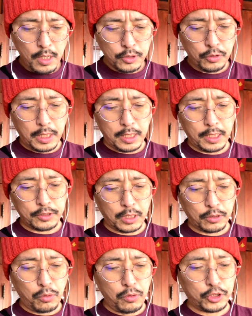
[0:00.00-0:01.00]
それからです
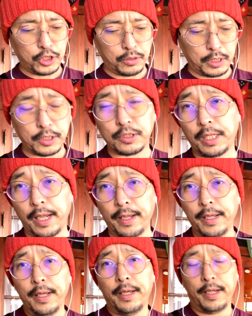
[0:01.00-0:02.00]
ね、当時のですね、
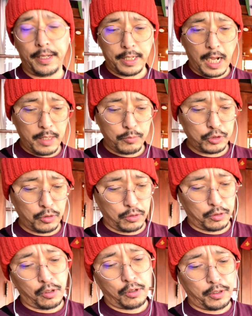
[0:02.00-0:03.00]
えー、外務省
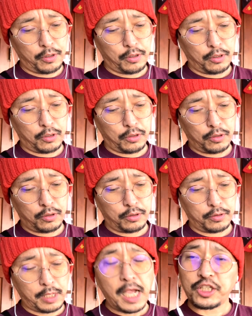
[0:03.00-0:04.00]

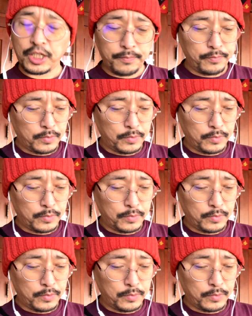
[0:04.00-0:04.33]
の大臣